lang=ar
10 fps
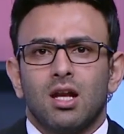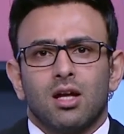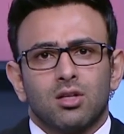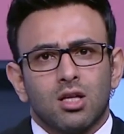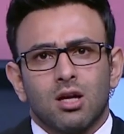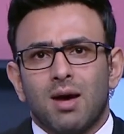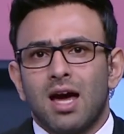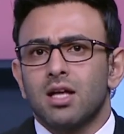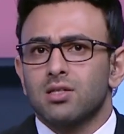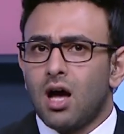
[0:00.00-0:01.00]
حضرتك
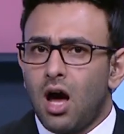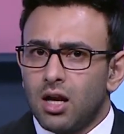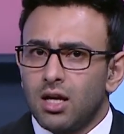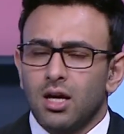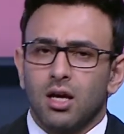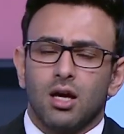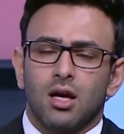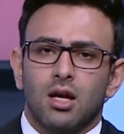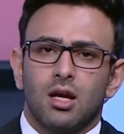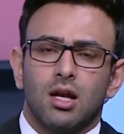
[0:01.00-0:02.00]
معايا تصحح لي
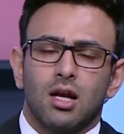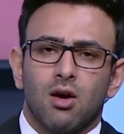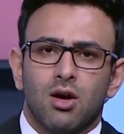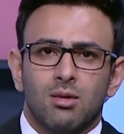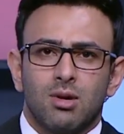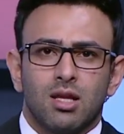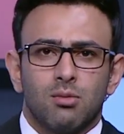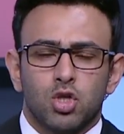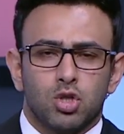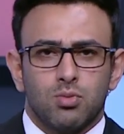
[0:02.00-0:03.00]
الجوانب اللي انا
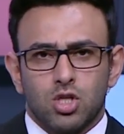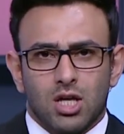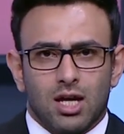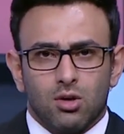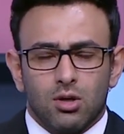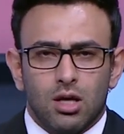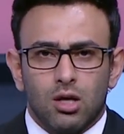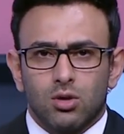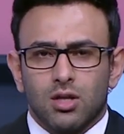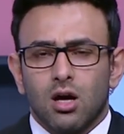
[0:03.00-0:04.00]
مش مش يعني
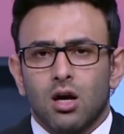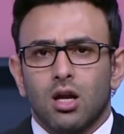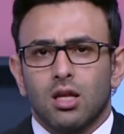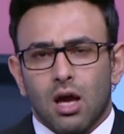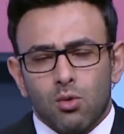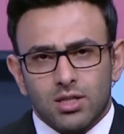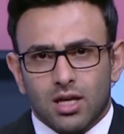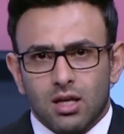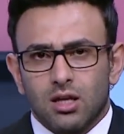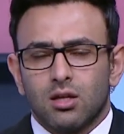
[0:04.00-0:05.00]
اللي قلتها غلط او اذا
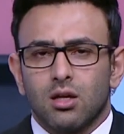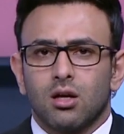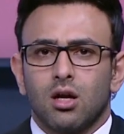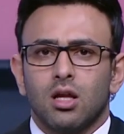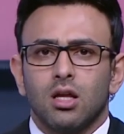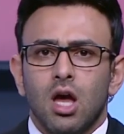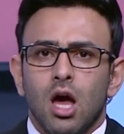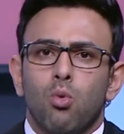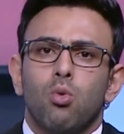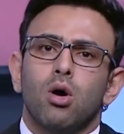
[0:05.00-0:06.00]
كانت غلط
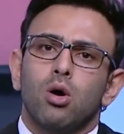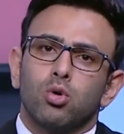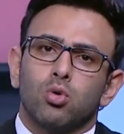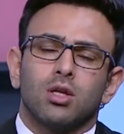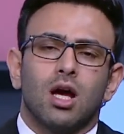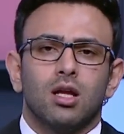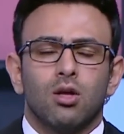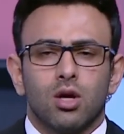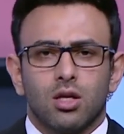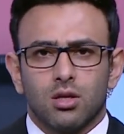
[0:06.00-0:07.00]
وتوضح لنا
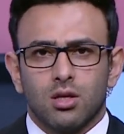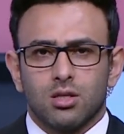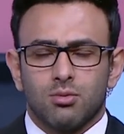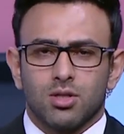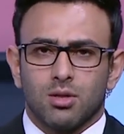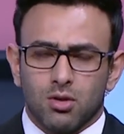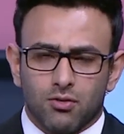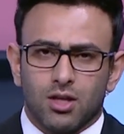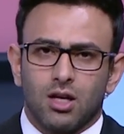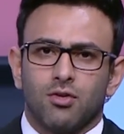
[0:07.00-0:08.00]
وجهه النظر بالظبط
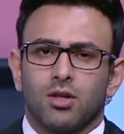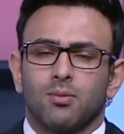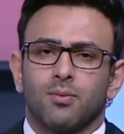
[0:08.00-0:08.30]
اتفضل يا فندم